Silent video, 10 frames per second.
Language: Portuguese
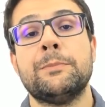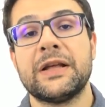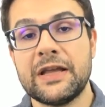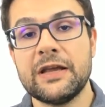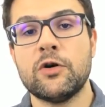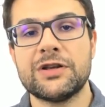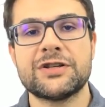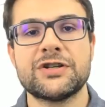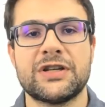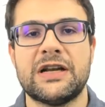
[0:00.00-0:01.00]
Para quem
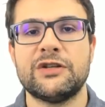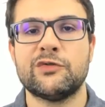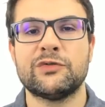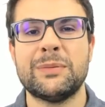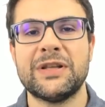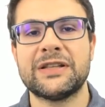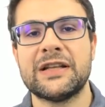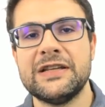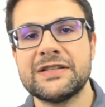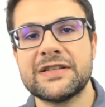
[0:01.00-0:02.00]
gosta de análise
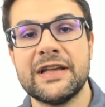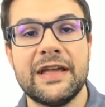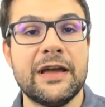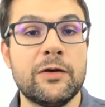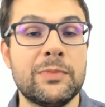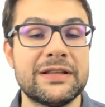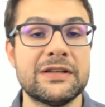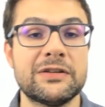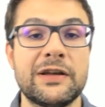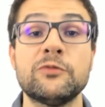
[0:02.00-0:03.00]
fundamentalista, é, uma
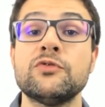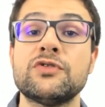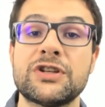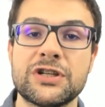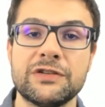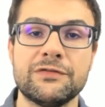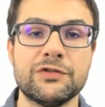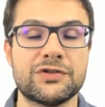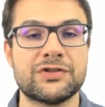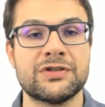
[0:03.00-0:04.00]
da, é um dos
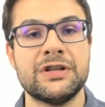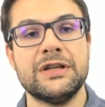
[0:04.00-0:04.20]
ativos